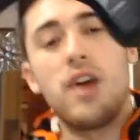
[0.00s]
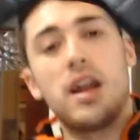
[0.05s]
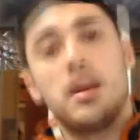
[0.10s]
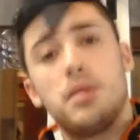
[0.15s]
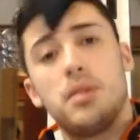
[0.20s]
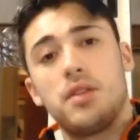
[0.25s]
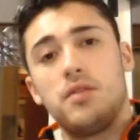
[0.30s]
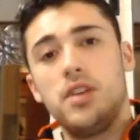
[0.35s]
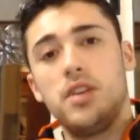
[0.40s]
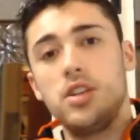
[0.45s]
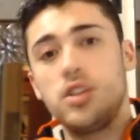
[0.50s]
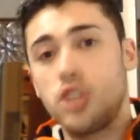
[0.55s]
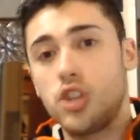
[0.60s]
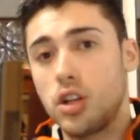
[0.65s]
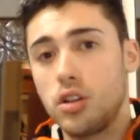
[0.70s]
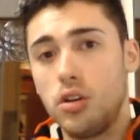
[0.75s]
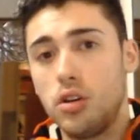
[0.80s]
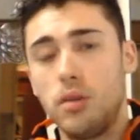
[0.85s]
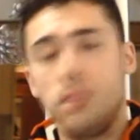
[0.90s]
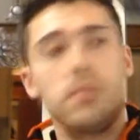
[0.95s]
fare per
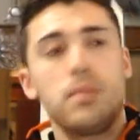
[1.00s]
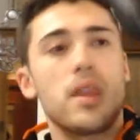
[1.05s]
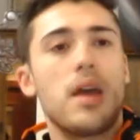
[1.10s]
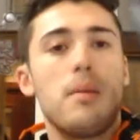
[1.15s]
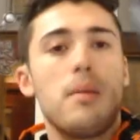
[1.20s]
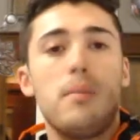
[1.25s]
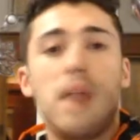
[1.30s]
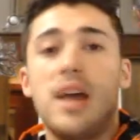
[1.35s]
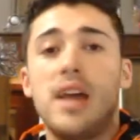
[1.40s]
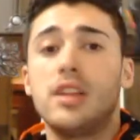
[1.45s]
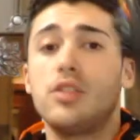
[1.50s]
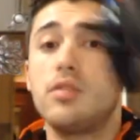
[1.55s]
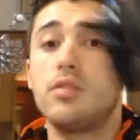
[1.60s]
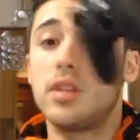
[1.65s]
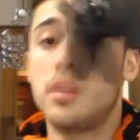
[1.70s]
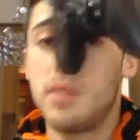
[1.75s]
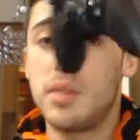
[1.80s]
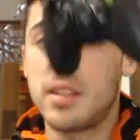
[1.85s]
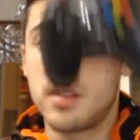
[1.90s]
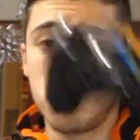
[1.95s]
vincerlo? bene,
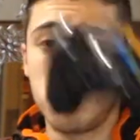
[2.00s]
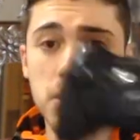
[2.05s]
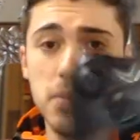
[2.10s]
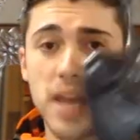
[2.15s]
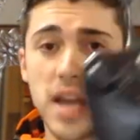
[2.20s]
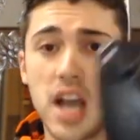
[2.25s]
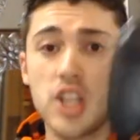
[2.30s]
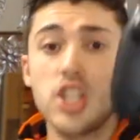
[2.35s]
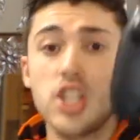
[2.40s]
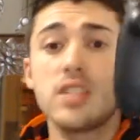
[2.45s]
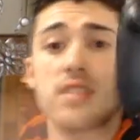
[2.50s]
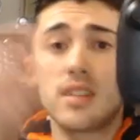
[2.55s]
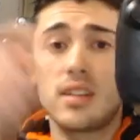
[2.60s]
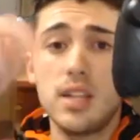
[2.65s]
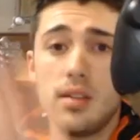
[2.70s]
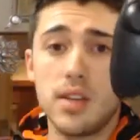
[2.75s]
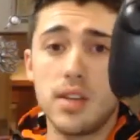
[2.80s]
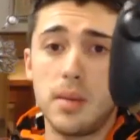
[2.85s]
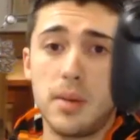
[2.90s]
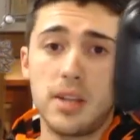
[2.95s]
dovrete mettere mi piace,
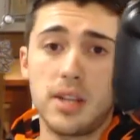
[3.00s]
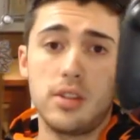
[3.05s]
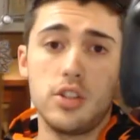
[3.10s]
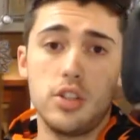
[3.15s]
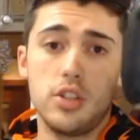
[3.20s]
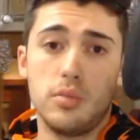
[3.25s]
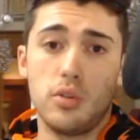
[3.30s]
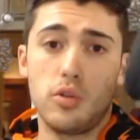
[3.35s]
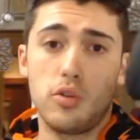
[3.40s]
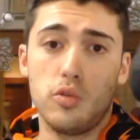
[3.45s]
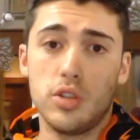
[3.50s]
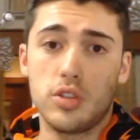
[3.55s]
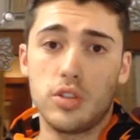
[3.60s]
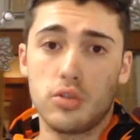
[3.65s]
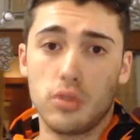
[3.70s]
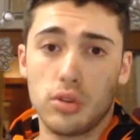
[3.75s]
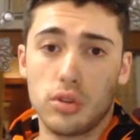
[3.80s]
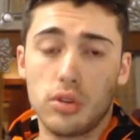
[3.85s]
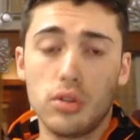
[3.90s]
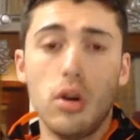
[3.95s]
scrivere partecipo qui
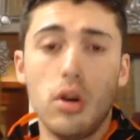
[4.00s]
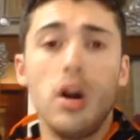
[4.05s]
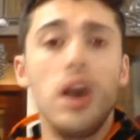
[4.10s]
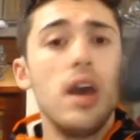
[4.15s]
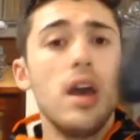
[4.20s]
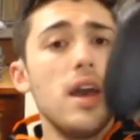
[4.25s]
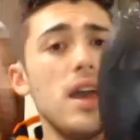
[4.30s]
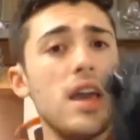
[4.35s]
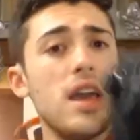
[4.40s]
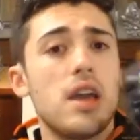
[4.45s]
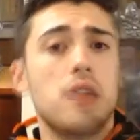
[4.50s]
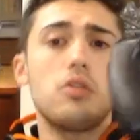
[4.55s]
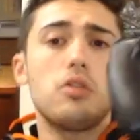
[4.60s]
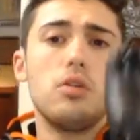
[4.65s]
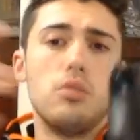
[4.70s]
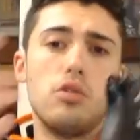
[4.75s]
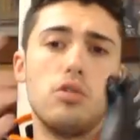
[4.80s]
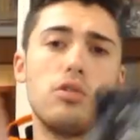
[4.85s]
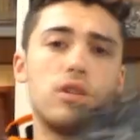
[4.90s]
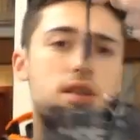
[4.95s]
sotto e
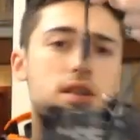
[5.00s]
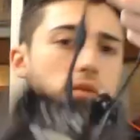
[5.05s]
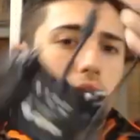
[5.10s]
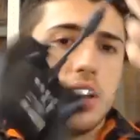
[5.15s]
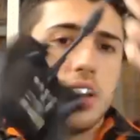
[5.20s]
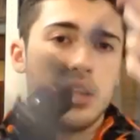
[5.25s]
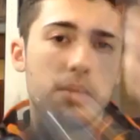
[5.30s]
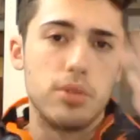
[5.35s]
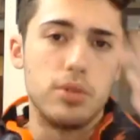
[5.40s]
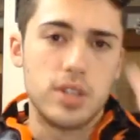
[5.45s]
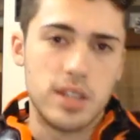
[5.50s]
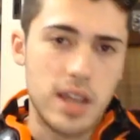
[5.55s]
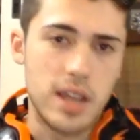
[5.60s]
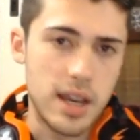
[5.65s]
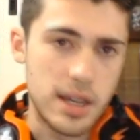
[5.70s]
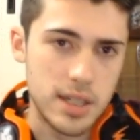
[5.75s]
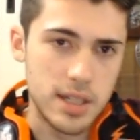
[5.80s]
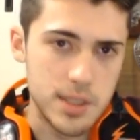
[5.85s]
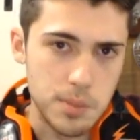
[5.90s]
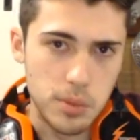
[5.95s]
comunque se volete potete
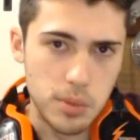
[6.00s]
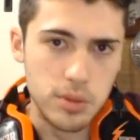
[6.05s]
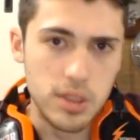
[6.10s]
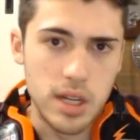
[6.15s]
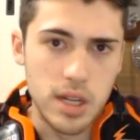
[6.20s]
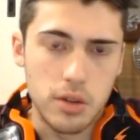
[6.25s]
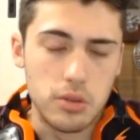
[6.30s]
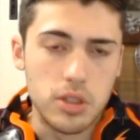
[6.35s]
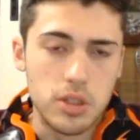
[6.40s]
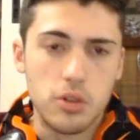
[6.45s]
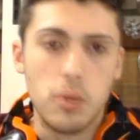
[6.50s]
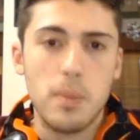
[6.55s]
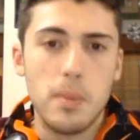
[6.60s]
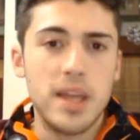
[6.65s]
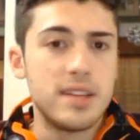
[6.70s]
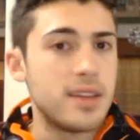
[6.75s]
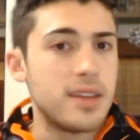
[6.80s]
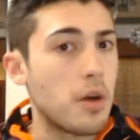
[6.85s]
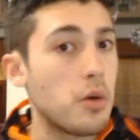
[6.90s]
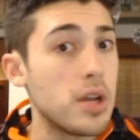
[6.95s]
anche rispondere con i
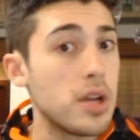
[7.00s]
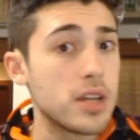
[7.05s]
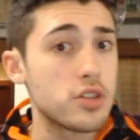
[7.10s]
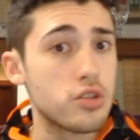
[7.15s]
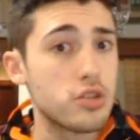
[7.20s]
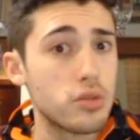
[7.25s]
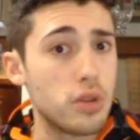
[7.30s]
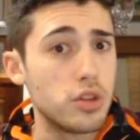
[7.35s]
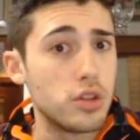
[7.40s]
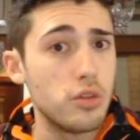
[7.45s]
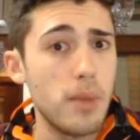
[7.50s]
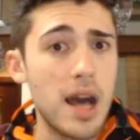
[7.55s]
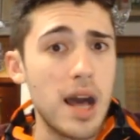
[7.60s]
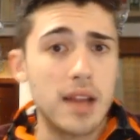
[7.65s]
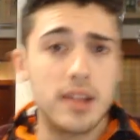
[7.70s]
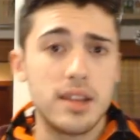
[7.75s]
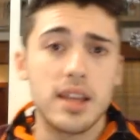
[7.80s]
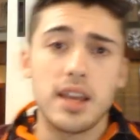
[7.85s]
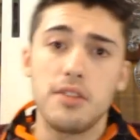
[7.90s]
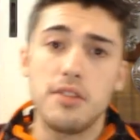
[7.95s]
commenti a quelle che sono le
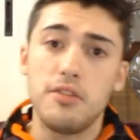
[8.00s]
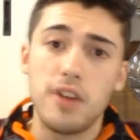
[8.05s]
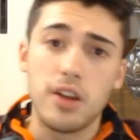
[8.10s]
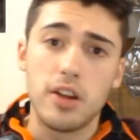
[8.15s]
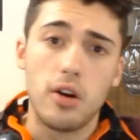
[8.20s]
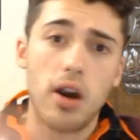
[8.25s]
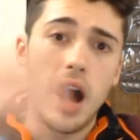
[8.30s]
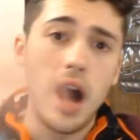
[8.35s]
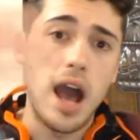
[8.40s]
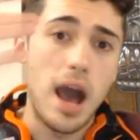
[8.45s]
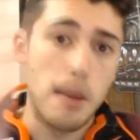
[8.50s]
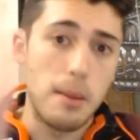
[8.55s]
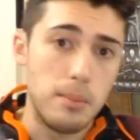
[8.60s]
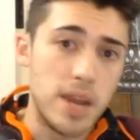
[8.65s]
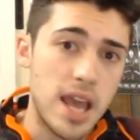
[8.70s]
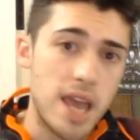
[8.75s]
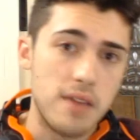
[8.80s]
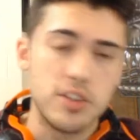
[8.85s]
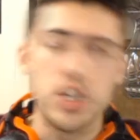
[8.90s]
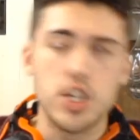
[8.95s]
domande che farò a
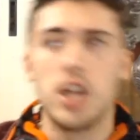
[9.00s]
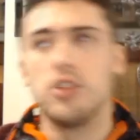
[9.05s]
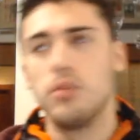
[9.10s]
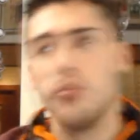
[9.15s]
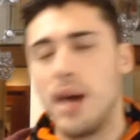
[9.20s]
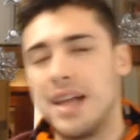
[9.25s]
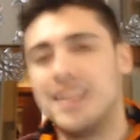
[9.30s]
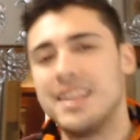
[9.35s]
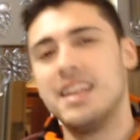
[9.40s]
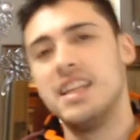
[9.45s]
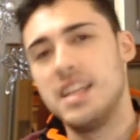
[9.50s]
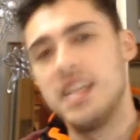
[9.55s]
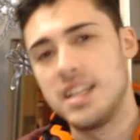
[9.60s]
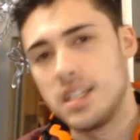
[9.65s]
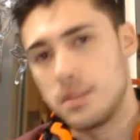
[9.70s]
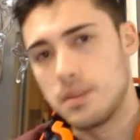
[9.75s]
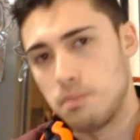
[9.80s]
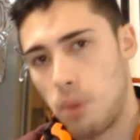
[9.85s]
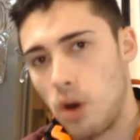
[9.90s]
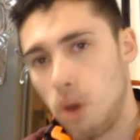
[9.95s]
breve, cioè le domande, le
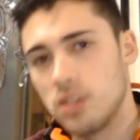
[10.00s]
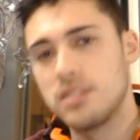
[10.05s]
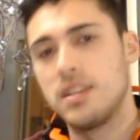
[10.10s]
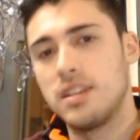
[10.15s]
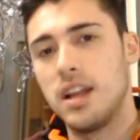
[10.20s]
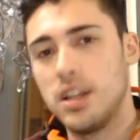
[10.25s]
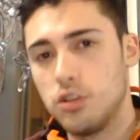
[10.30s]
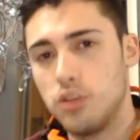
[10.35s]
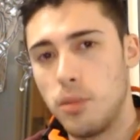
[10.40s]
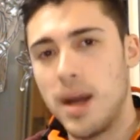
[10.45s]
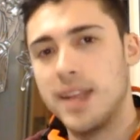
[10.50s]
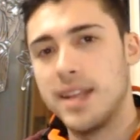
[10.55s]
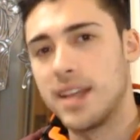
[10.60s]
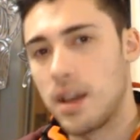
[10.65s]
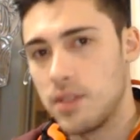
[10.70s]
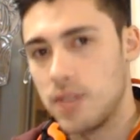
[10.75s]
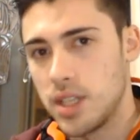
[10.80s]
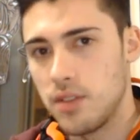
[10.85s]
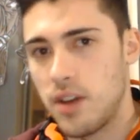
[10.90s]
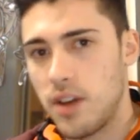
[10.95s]
risposte alle domande
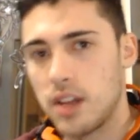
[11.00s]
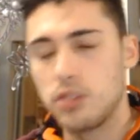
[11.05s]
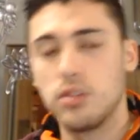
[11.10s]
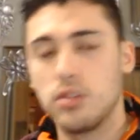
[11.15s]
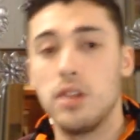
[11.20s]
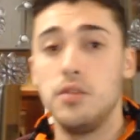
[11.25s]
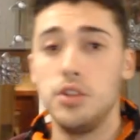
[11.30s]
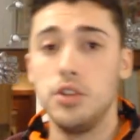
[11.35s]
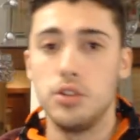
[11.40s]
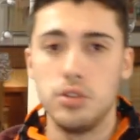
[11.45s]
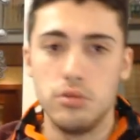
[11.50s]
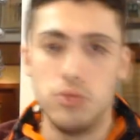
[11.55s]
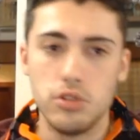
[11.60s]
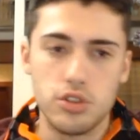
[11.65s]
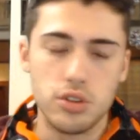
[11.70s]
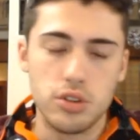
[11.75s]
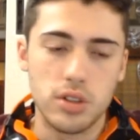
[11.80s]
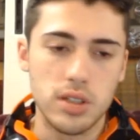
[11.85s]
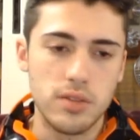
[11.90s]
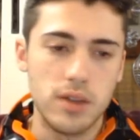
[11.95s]
che avete fatto nel video di due
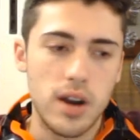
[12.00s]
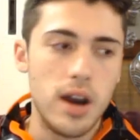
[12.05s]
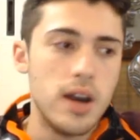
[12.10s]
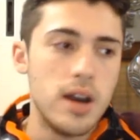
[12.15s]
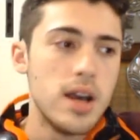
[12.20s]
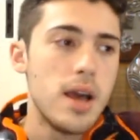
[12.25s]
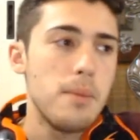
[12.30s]
giorni fa.